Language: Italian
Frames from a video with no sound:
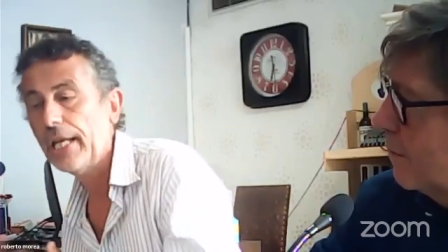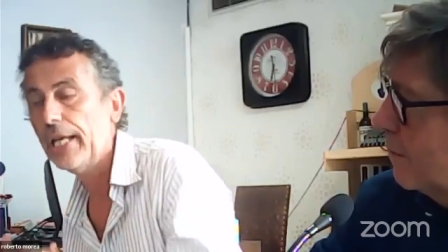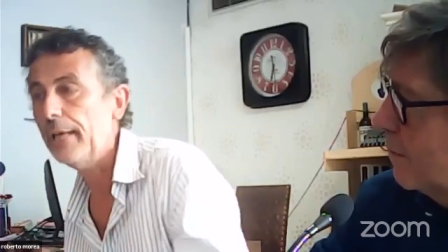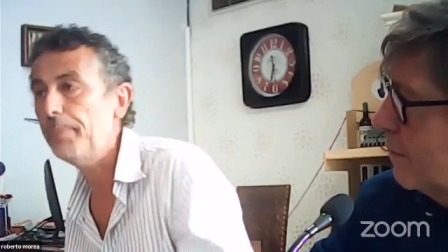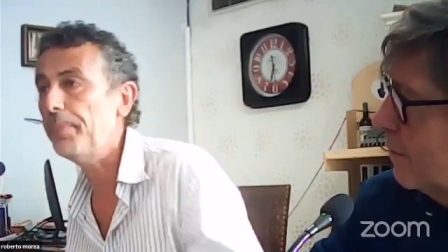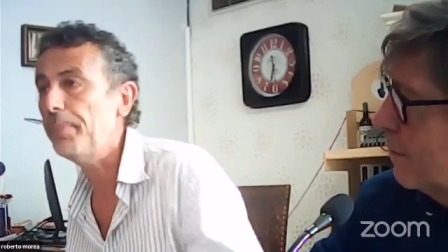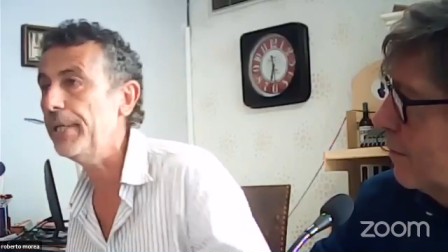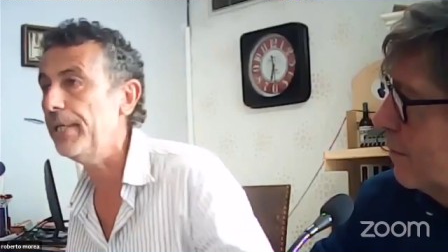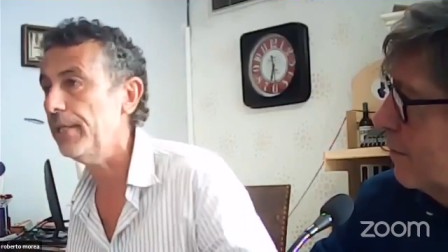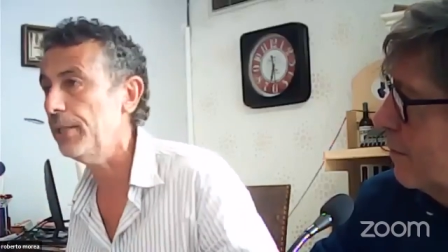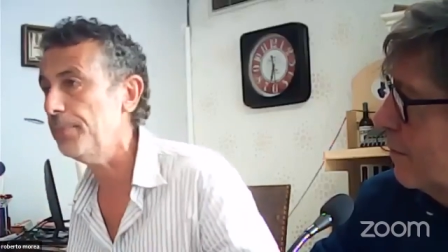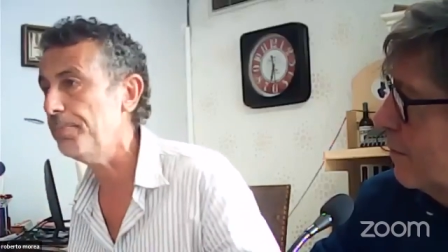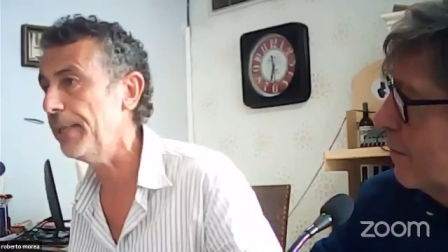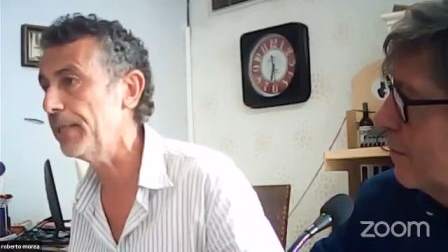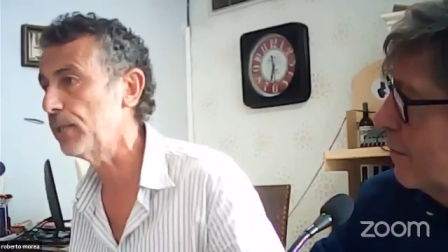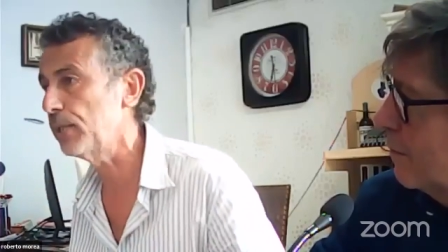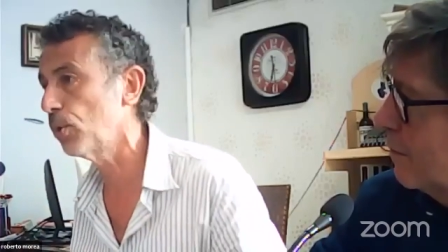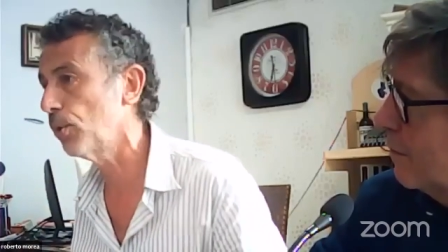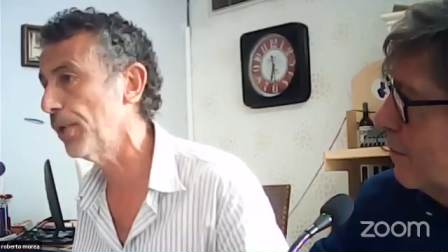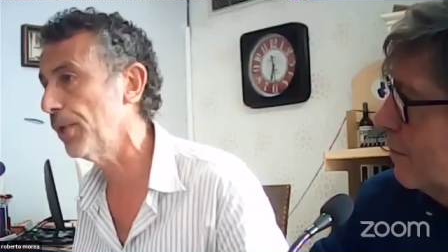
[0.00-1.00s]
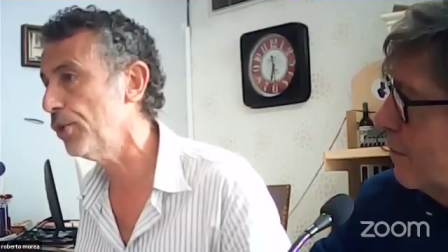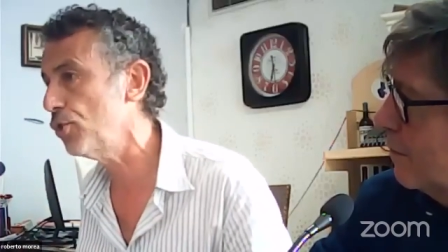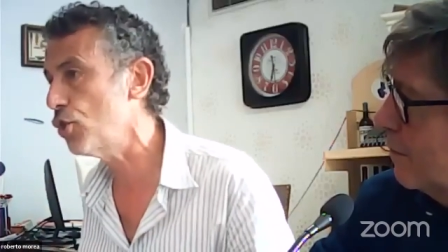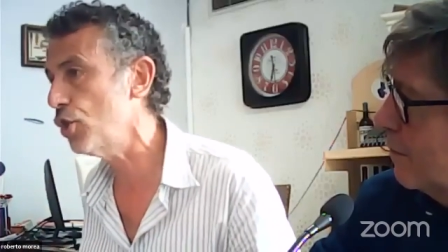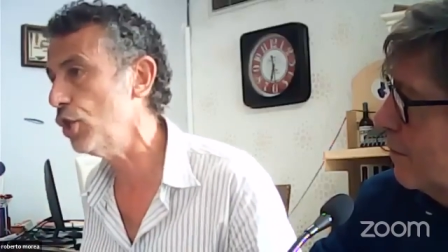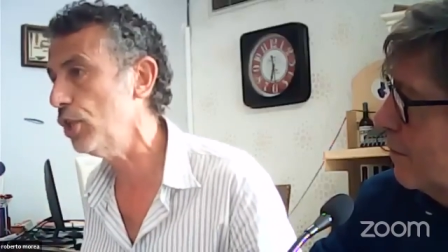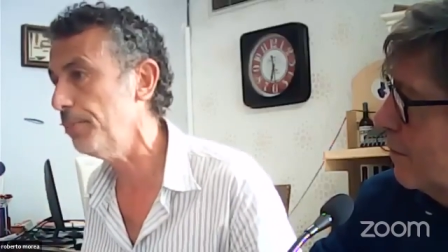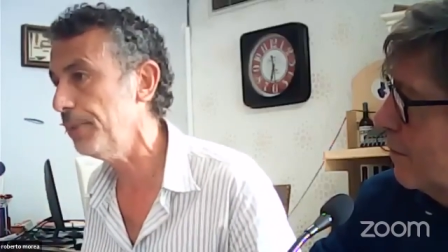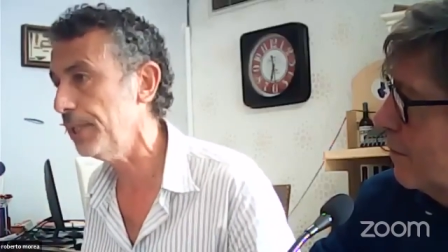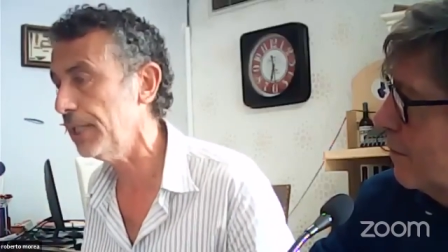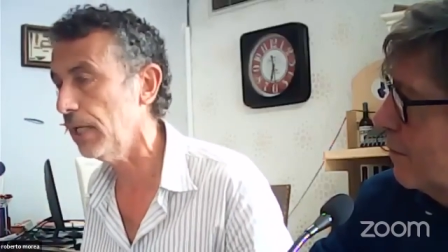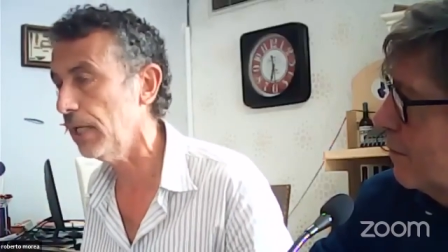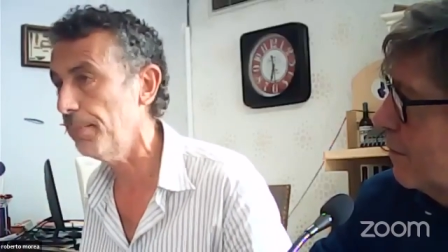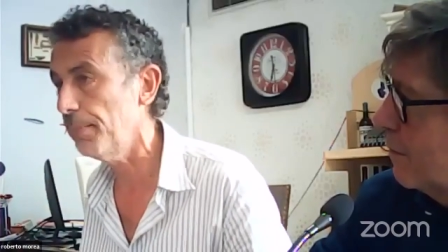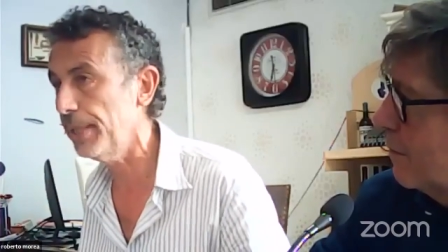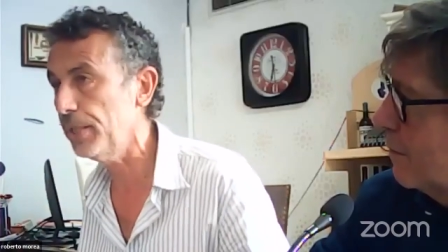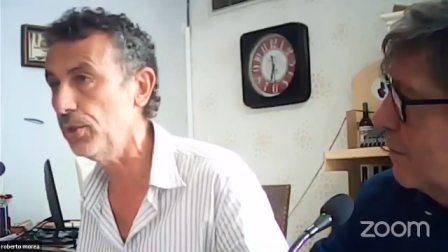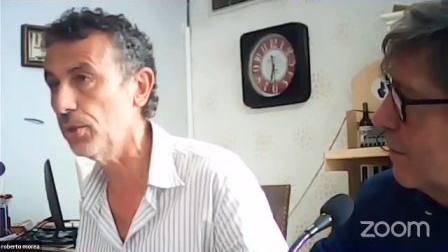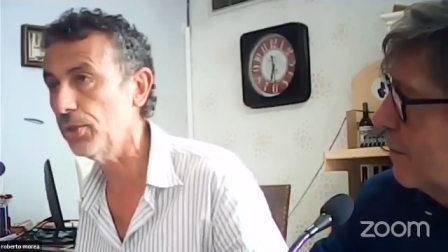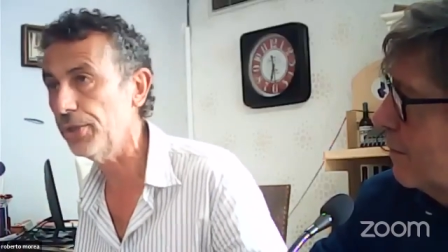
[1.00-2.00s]
pe- i petroregimi del
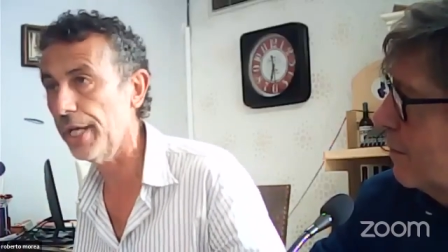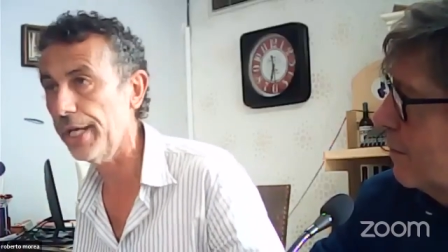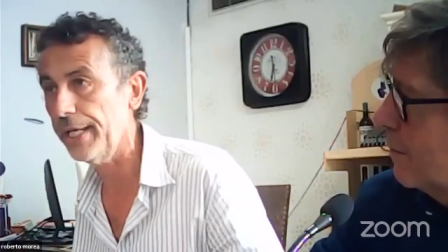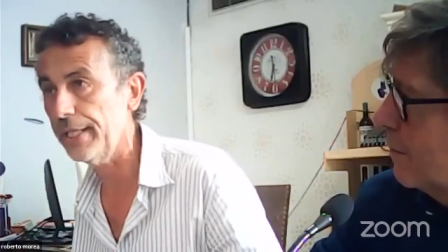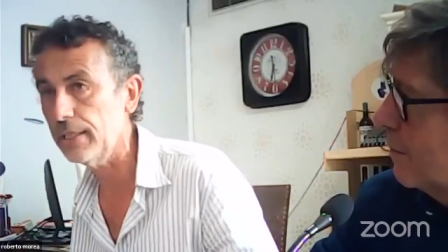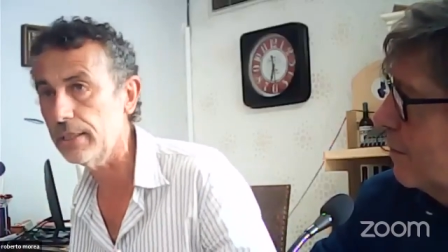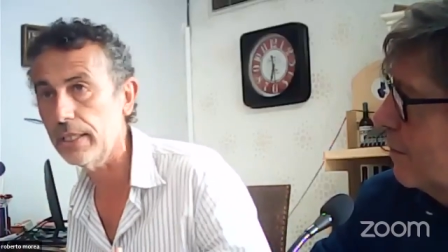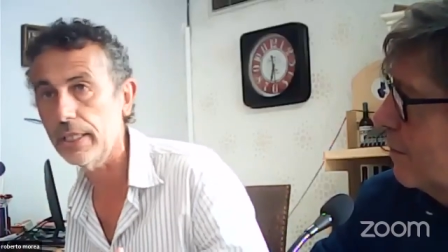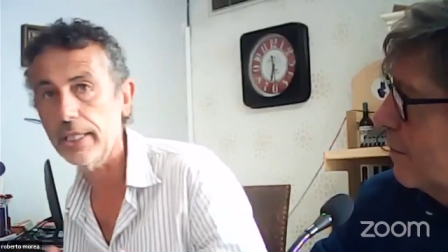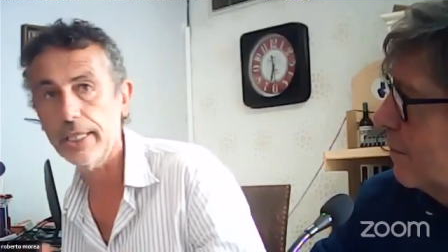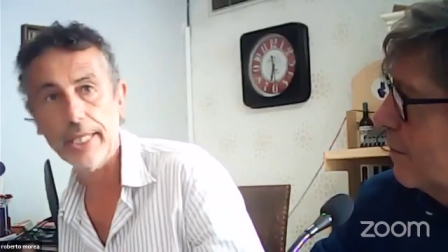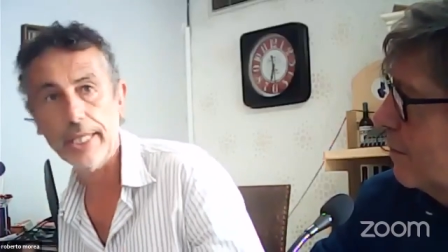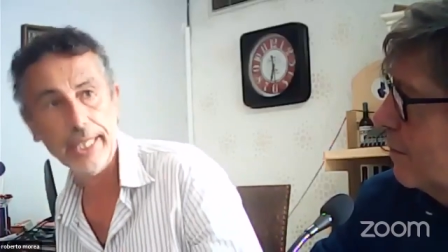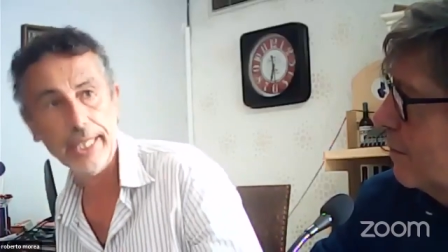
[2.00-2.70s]
Medio Oriente